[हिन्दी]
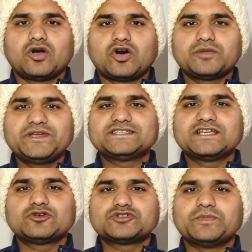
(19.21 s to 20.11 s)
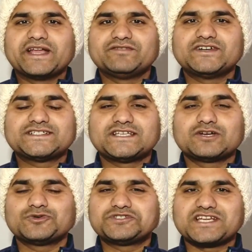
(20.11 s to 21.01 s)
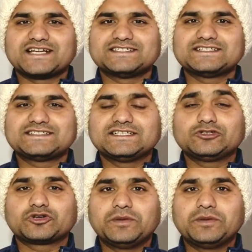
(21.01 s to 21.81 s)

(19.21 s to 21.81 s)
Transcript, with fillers: और भी इसके कुछ बेनिफिट्स है कुछ चार्जेस है तो